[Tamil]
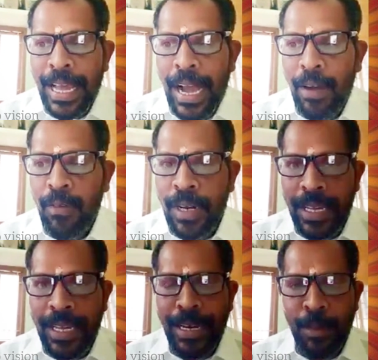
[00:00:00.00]

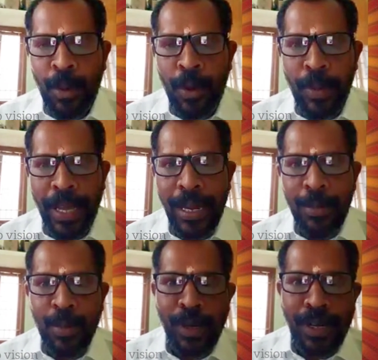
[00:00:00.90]
அவனுக்கு என்னமோ ஒரு மயிரை
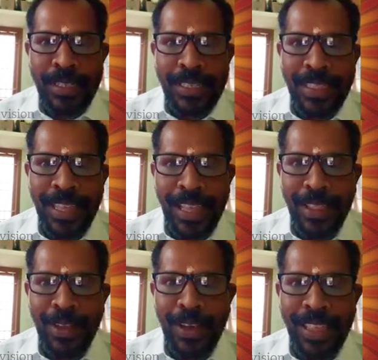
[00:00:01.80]
பிடுங்கின
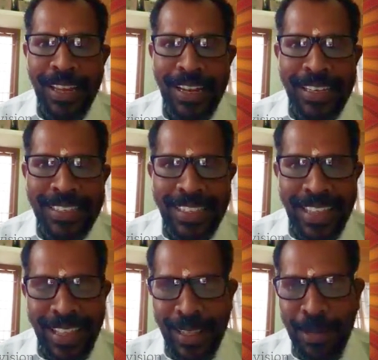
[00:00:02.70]
சித்தாந்தம் அது என்ன
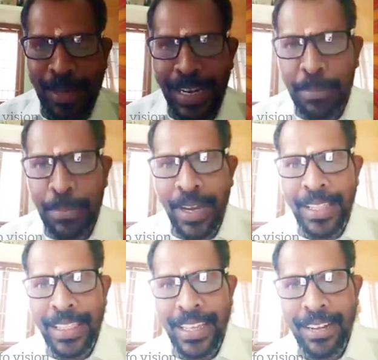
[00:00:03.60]
சித்தாந்தம் என்ன
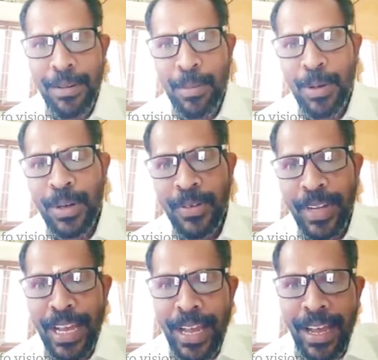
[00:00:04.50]
பகுத்தறிவு போட்டு
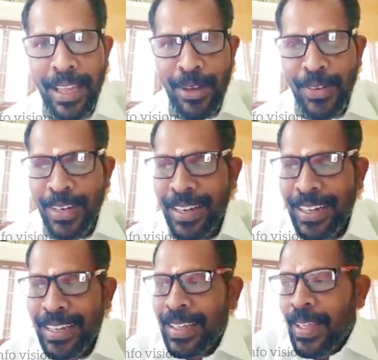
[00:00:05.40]
வெங்காயம் அவனுங்களுக்கு